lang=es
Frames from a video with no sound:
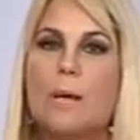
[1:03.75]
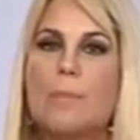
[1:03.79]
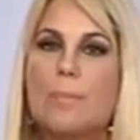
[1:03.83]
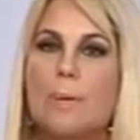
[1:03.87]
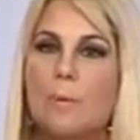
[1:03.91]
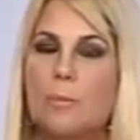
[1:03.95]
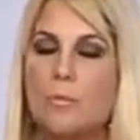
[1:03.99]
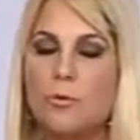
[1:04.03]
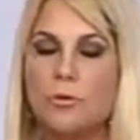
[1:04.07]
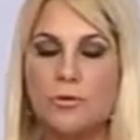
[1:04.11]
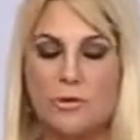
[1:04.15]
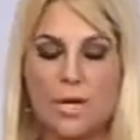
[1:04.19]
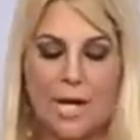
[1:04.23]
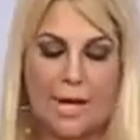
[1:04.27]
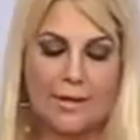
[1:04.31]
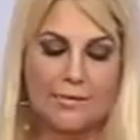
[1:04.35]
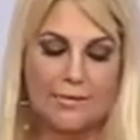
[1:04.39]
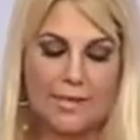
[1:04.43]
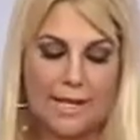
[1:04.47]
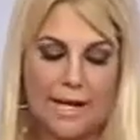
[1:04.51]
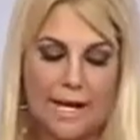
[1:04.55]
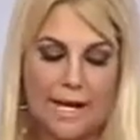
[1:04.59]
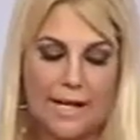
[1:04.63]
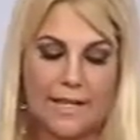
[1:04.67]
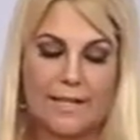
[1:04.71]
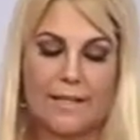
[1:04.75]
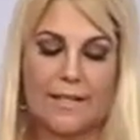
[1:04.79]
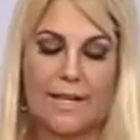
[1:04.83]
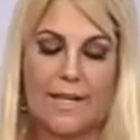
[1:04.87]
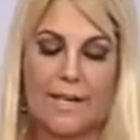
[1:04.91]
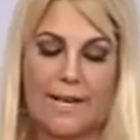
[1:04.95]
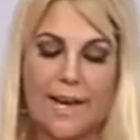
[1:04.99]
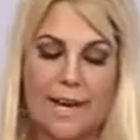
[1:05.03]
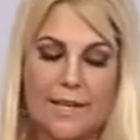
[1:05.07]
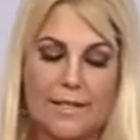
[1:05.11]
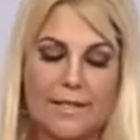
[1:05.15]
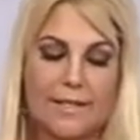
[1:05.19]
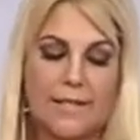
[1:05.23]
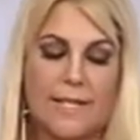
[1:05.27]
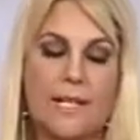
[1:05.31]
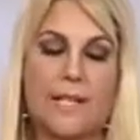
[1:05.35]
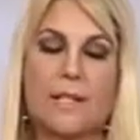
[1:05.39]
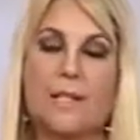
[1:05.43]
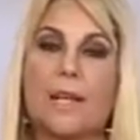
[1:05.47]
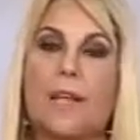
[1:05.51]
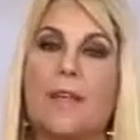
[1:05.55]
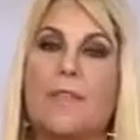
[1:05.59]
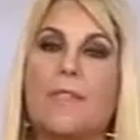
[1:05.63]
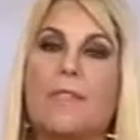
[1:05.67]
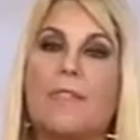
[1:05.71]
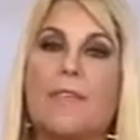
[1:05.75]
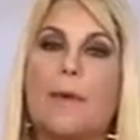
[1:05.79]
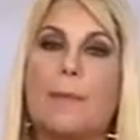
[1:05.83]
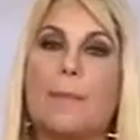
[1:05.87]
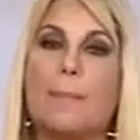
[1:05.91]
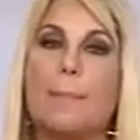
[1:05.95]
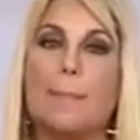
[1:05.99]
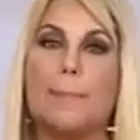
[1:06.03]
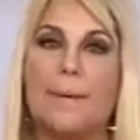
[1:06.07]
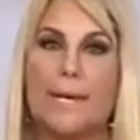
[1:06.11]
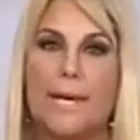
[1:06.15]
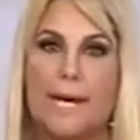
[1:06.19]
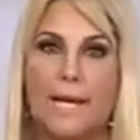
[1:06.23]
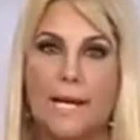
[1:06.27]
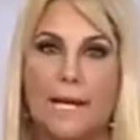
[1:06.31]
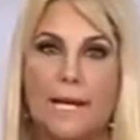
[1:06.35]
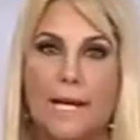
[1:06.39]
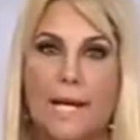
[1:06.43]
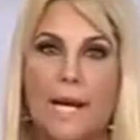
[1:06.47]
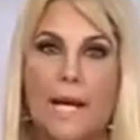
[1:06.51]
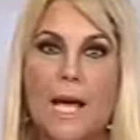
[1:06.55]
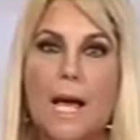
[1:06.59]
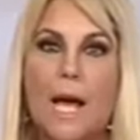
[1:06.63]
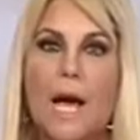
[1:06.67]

Vamos a hablar de cáncer de piel.